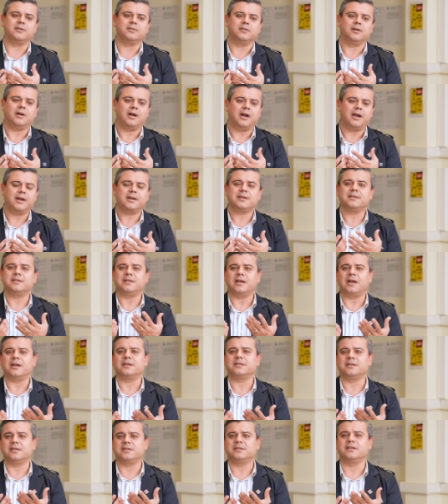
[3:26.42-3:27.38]
her
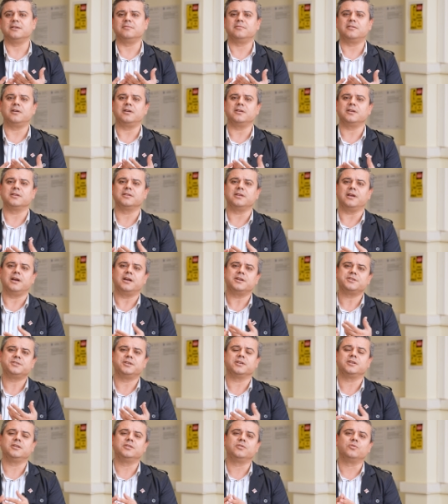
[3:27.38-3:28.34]
derde deva ya da her
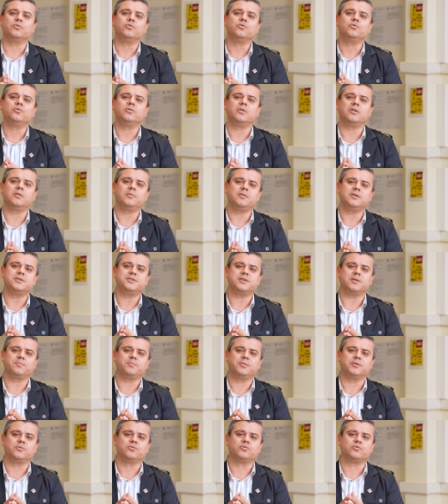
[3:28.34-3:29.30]
şekilde
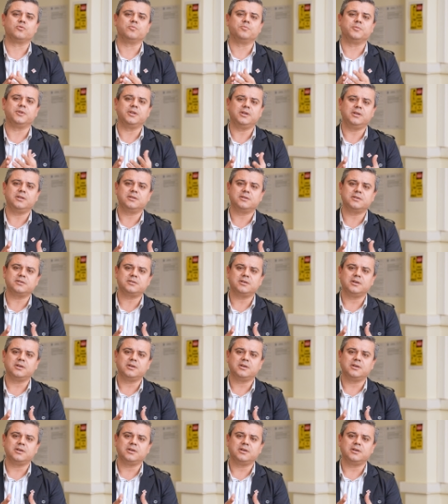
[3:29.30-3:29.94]
uygulanabilecek bir durum değildir.